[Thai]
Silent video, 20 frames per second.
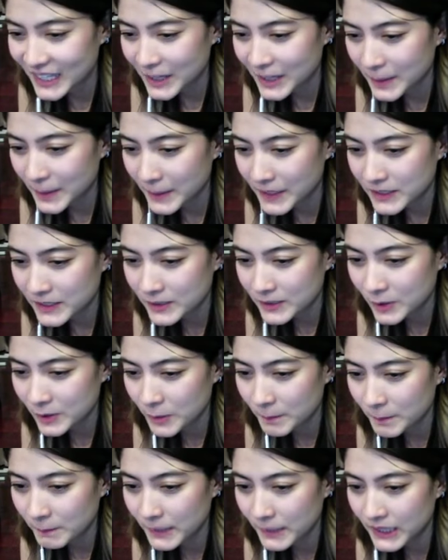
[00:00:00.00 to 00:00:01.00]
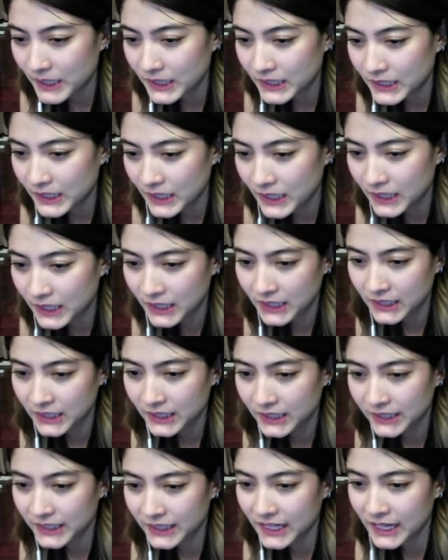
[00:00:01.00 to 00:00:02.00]
พี่สมไปไหน
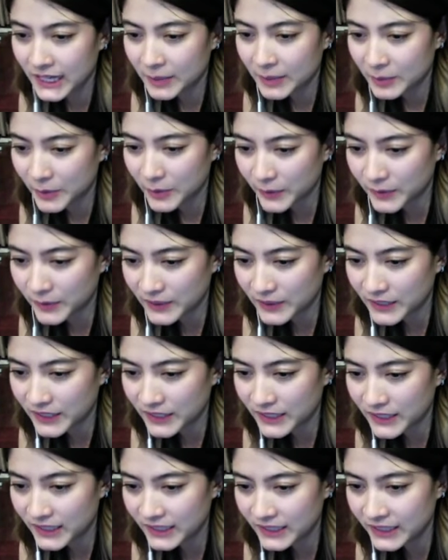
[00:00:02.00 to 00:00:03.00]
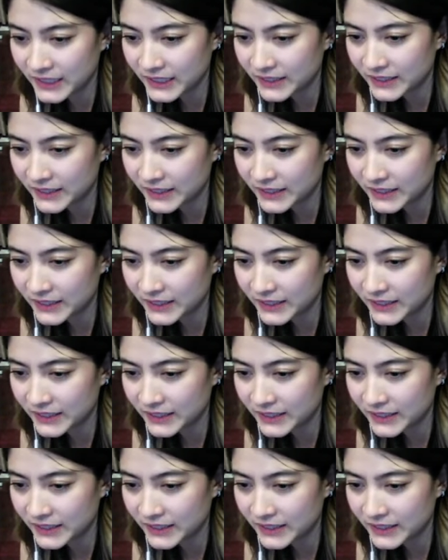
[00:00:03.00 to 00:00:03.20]
คาบของเล่น